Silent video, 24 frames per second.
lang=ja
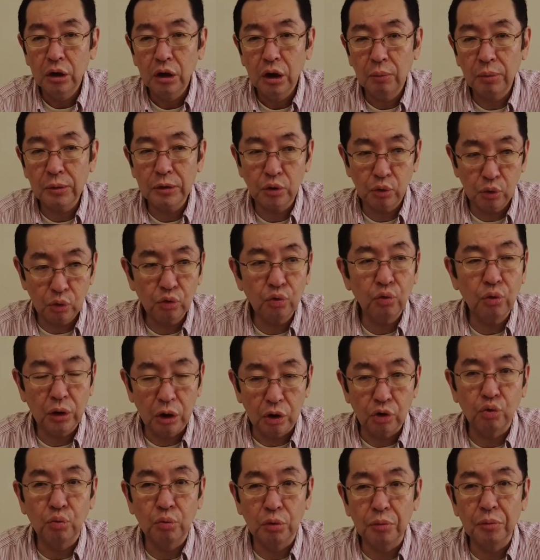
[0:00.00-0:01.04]
やっぱりその通り
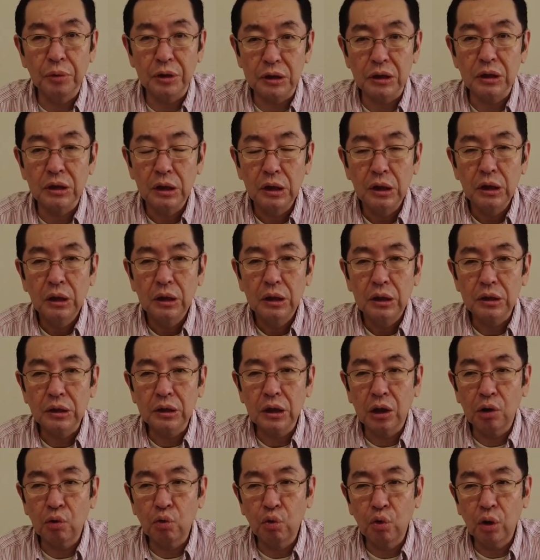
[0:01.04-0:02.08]
だと思いますです
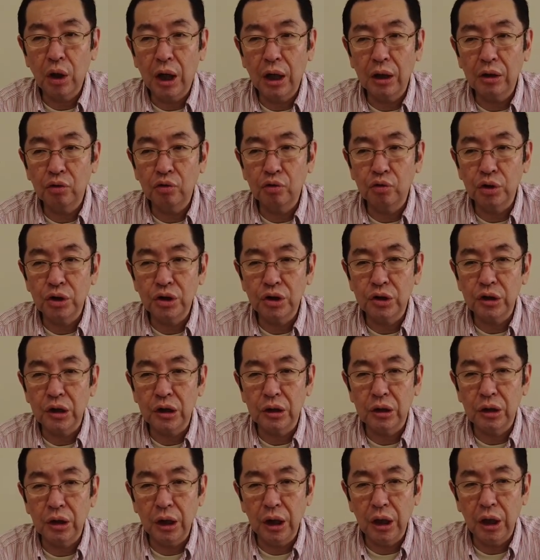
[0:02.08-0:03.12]
からこの春の2
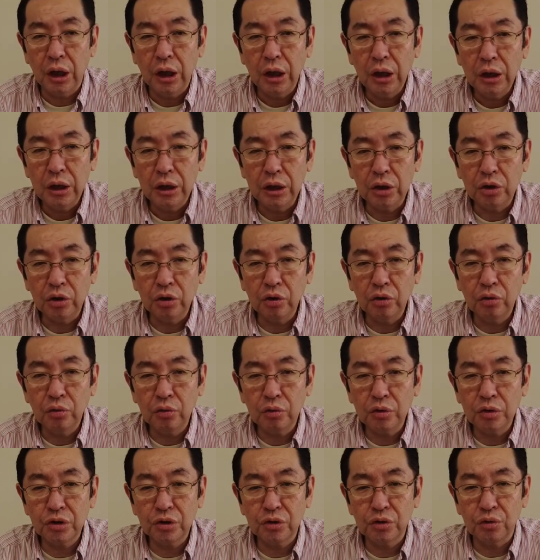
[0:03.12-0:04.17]
戦で
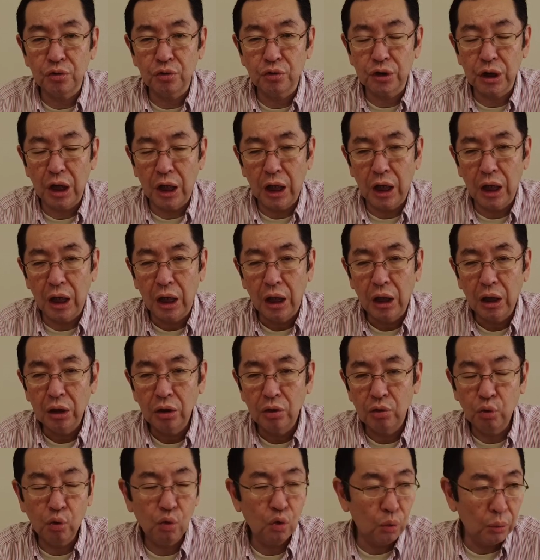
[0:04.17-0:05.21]
イクイノックスとの差が
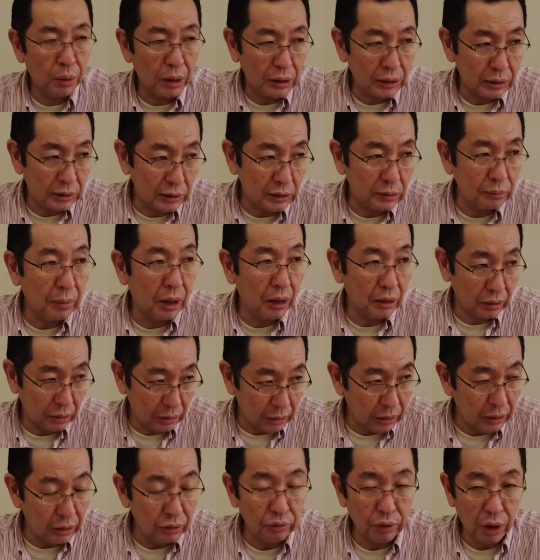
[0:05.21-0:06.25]
どこまで詰まっ
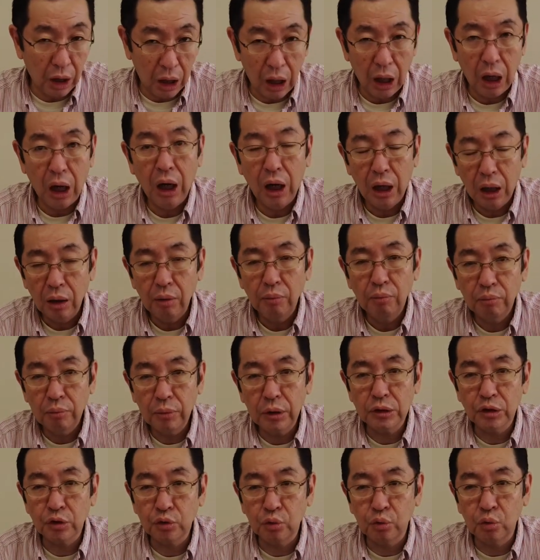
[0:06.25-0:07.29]
ているか、
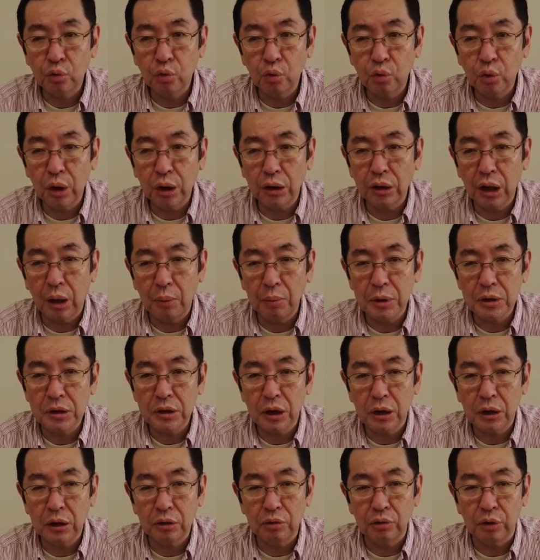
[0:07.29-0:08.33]
まあ、そこが試
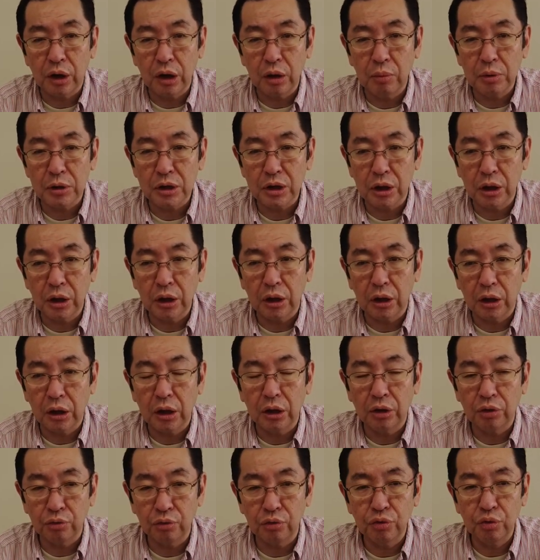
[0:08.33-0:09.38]
される競馬じゃないか
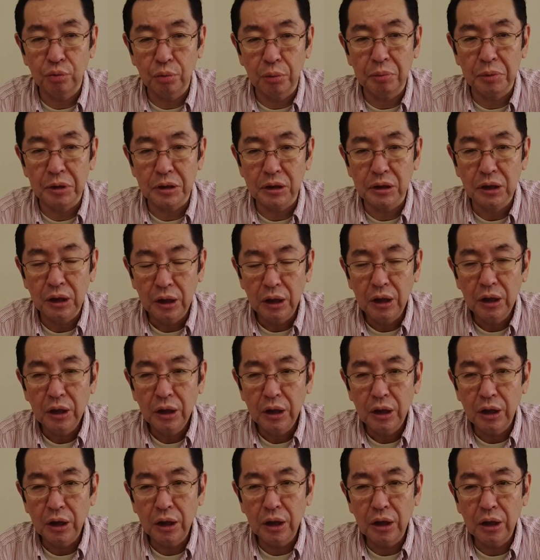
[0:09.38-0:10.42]
なというふうに思います。
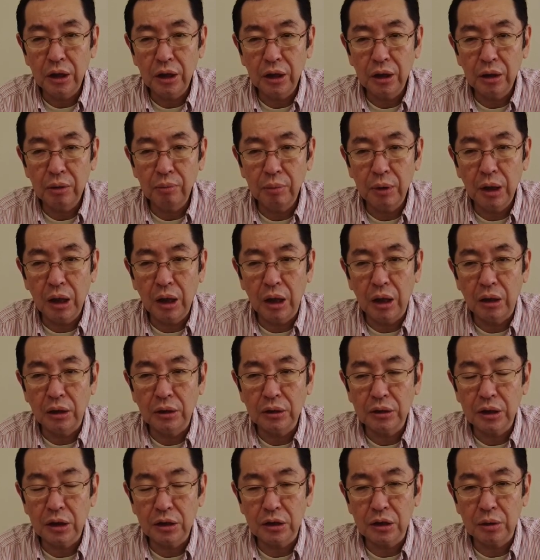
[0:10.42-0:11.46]
えー、ま
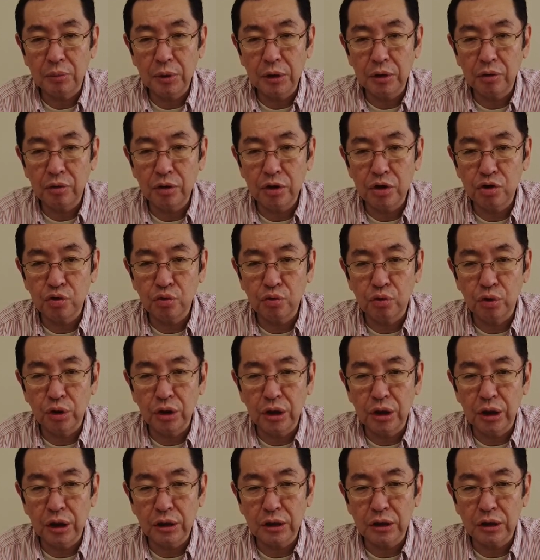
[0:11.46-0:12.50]
あ 3,000m 以上を
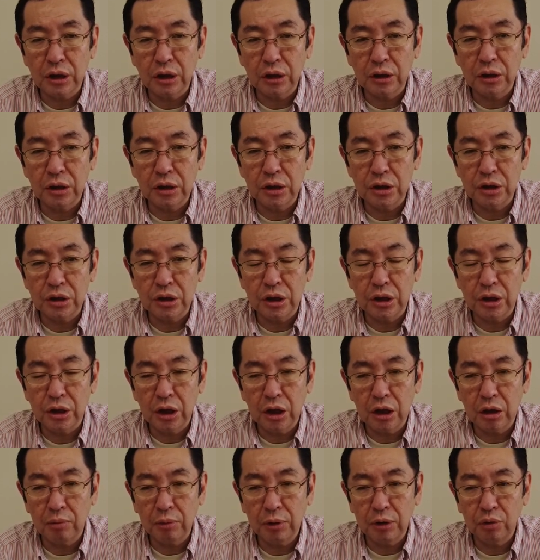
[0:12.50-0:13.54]
2回使って
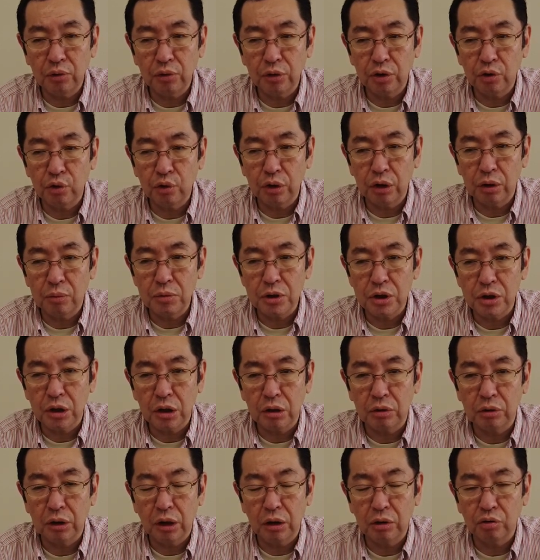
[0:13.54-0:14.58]
2,200m に距離が短
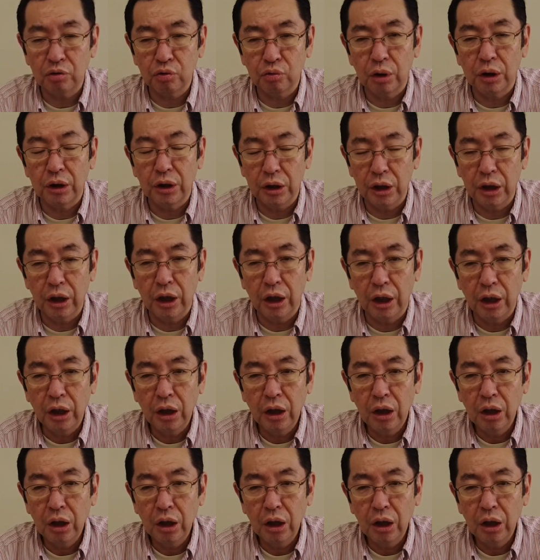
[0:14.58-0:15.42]
くなるとはいえ、